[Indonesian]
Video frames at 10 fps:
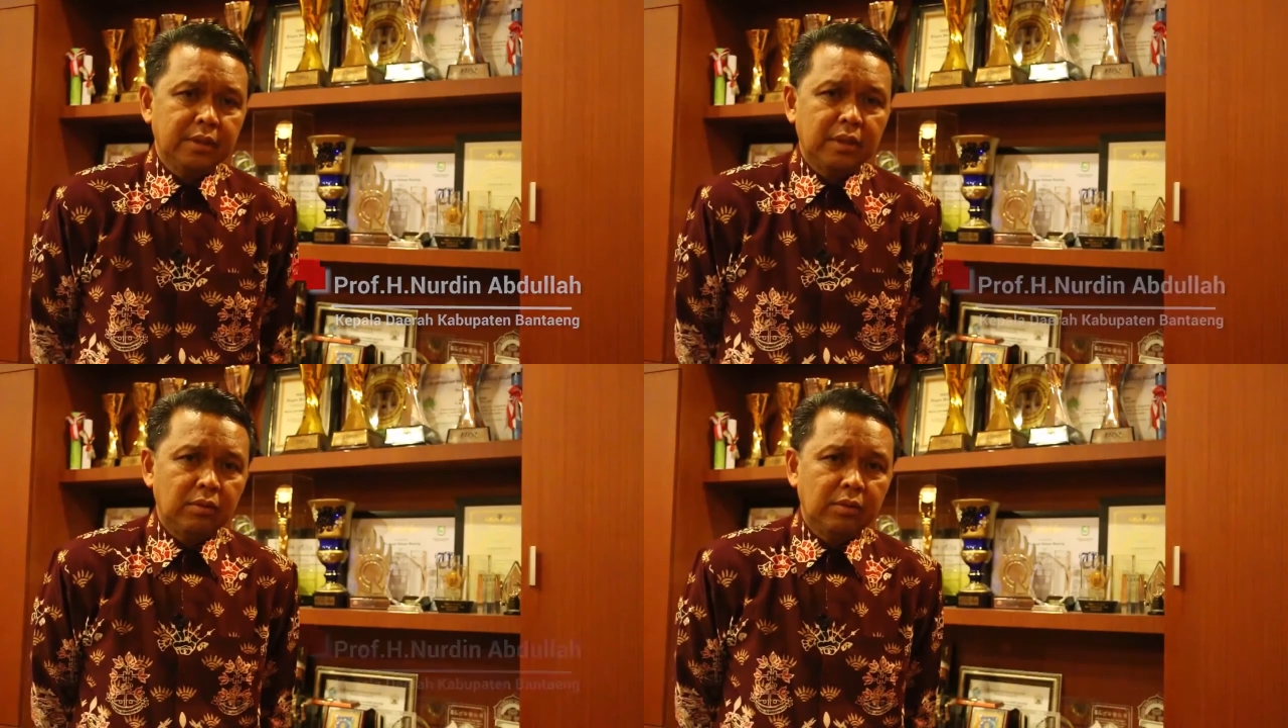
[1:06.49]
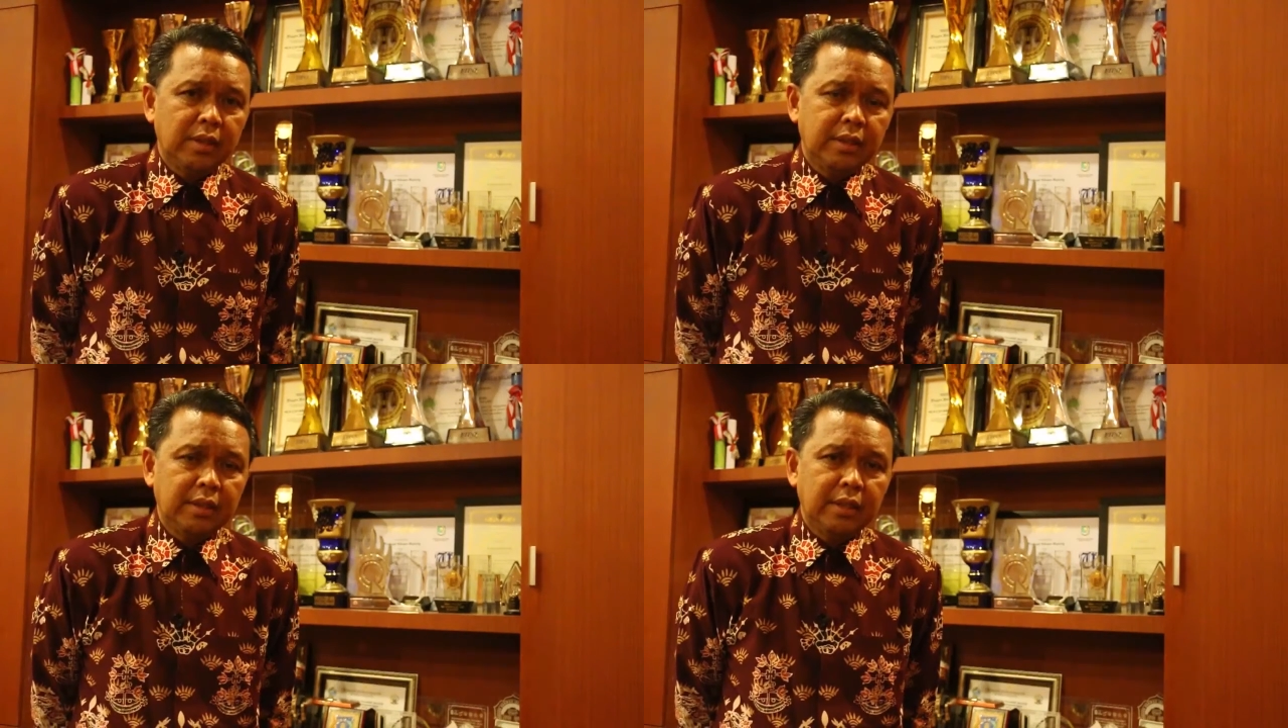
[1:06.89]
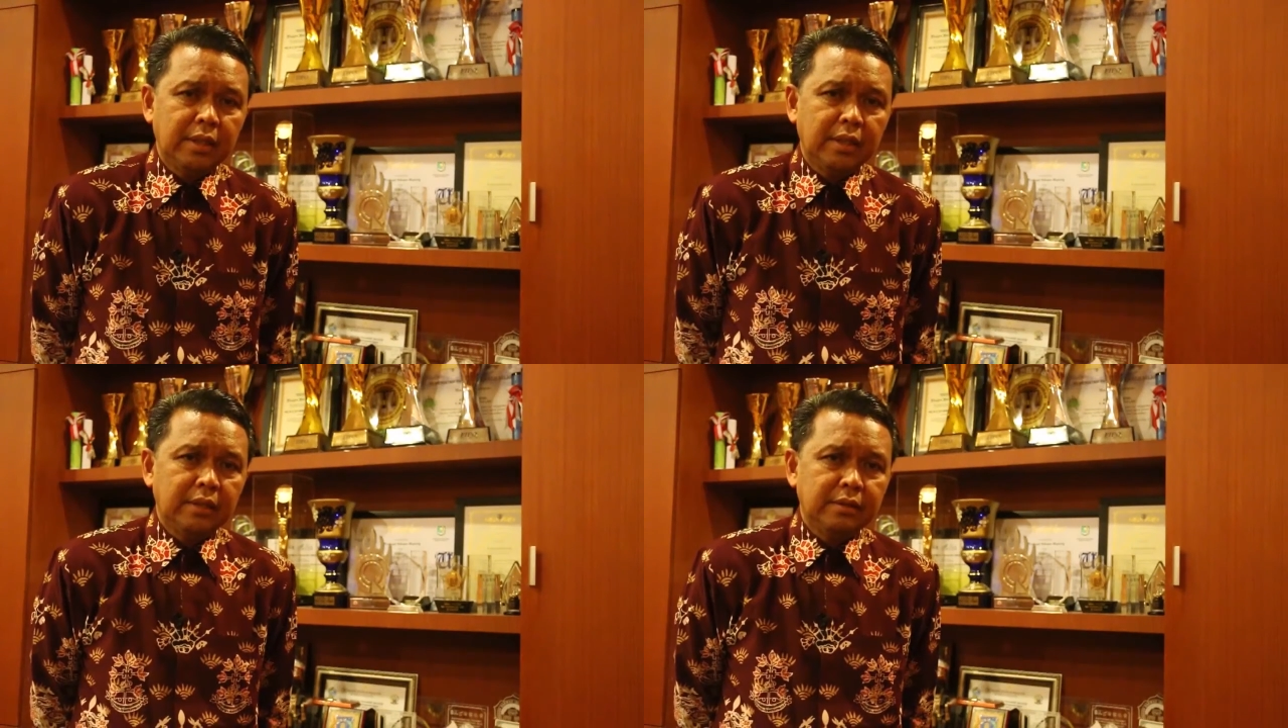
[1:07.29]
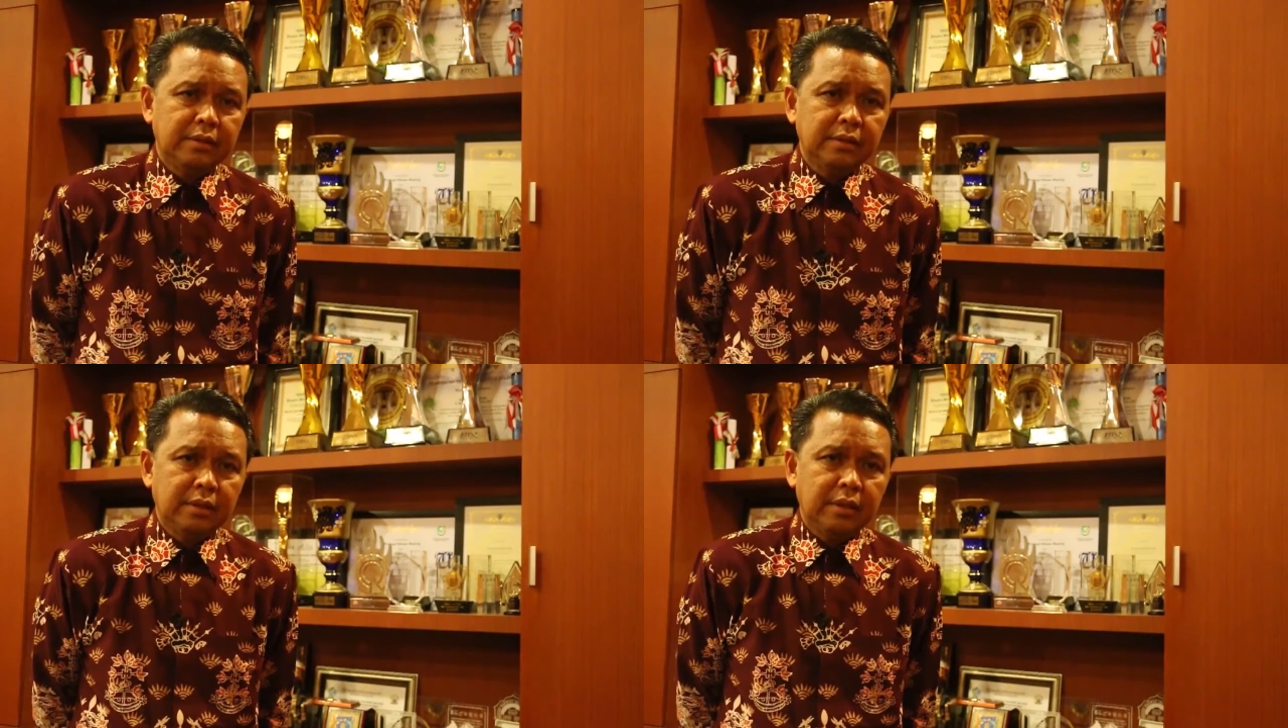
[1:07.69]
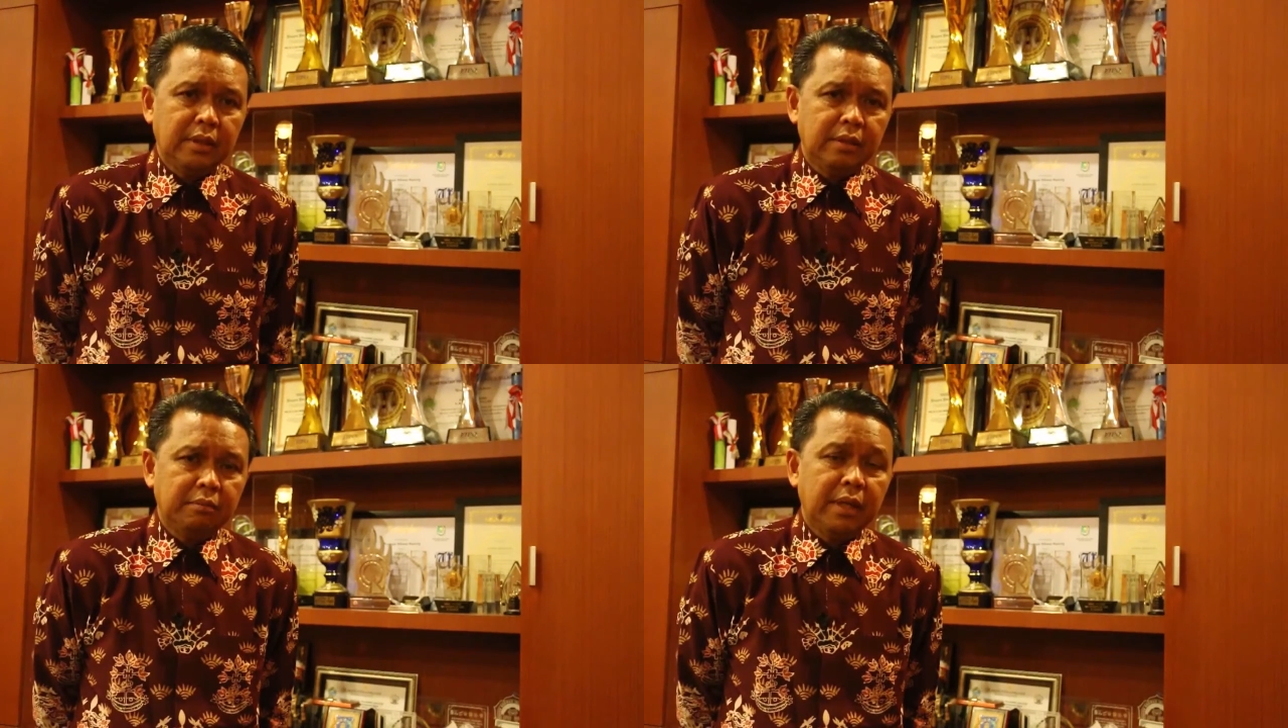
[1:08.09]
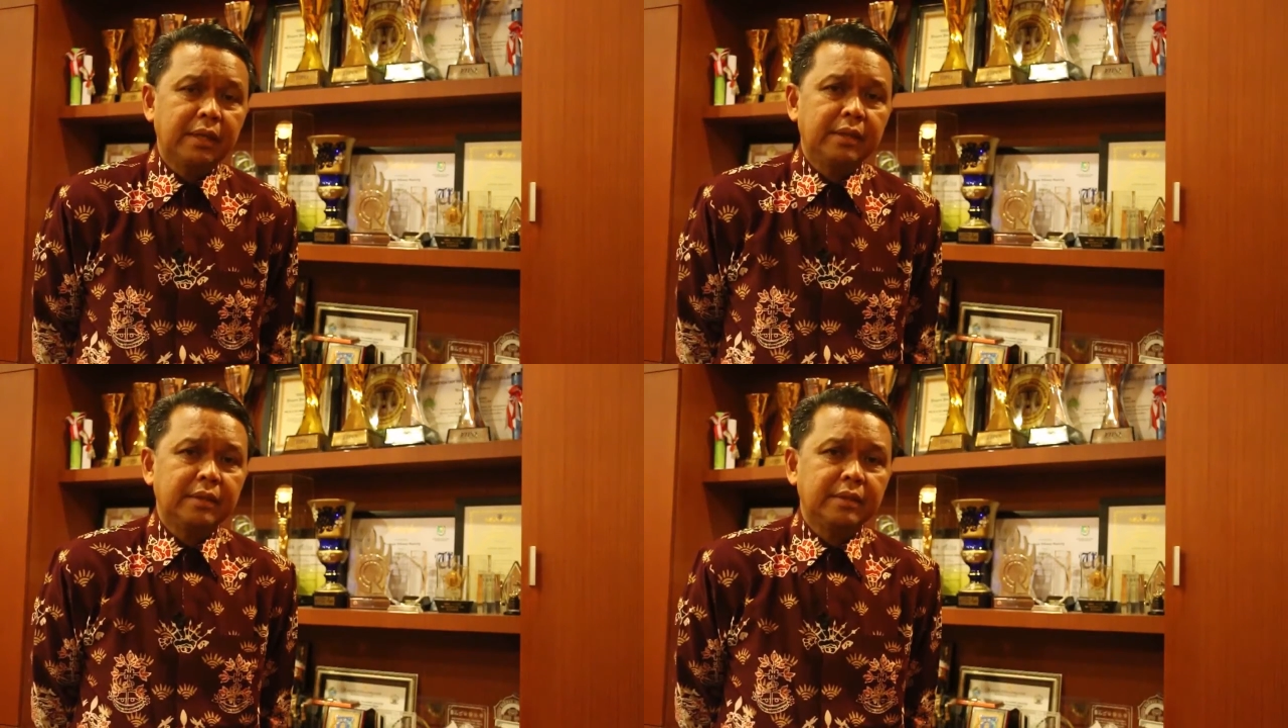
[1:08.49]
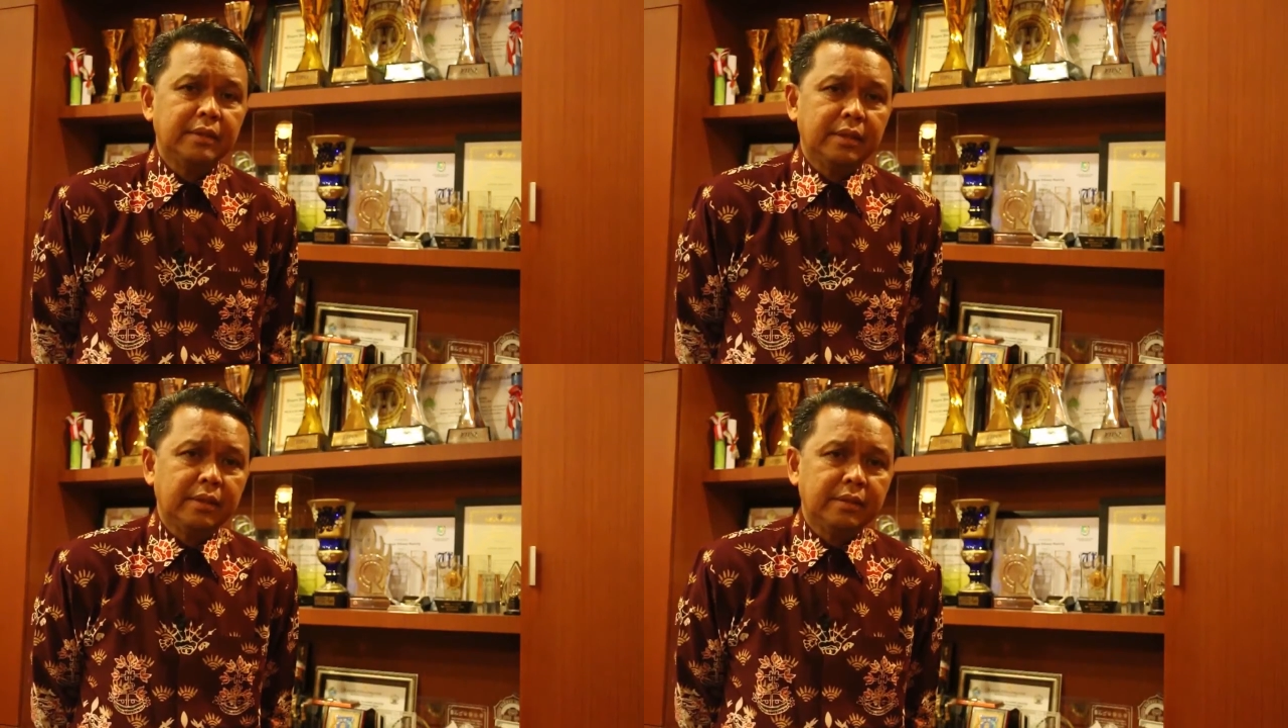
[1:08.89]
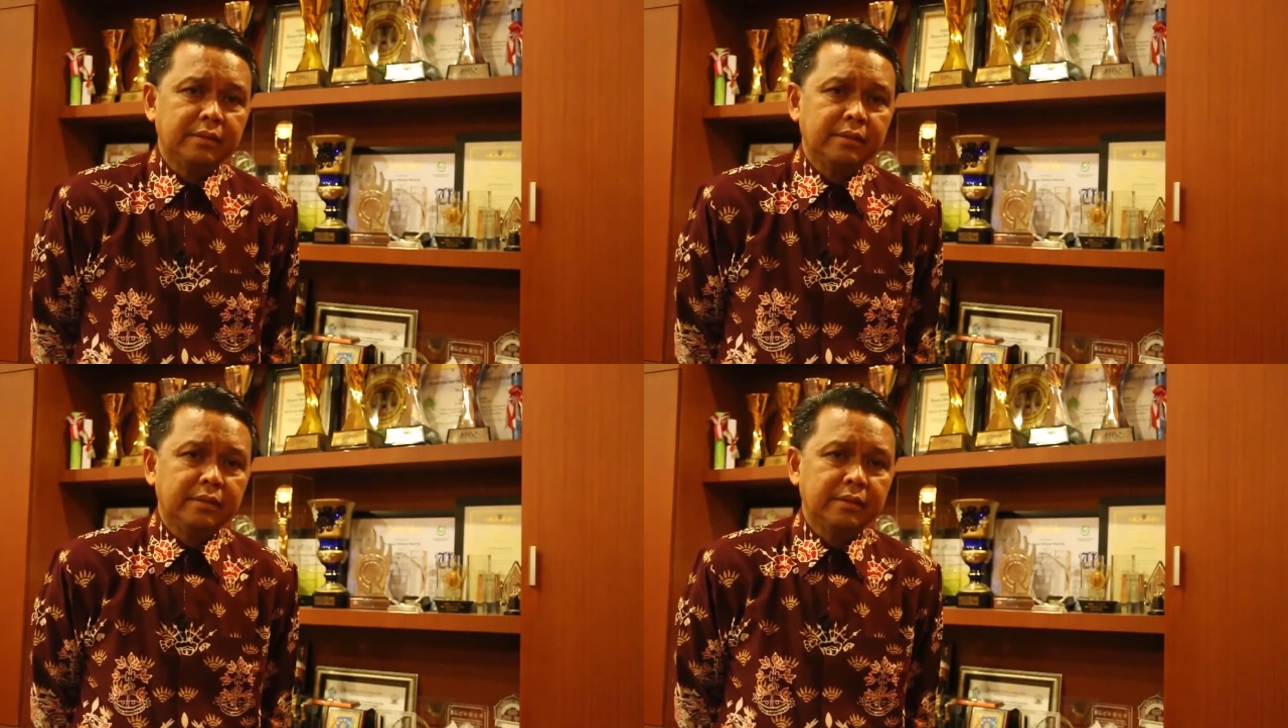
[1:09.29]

dikelola dengan dengan baik ya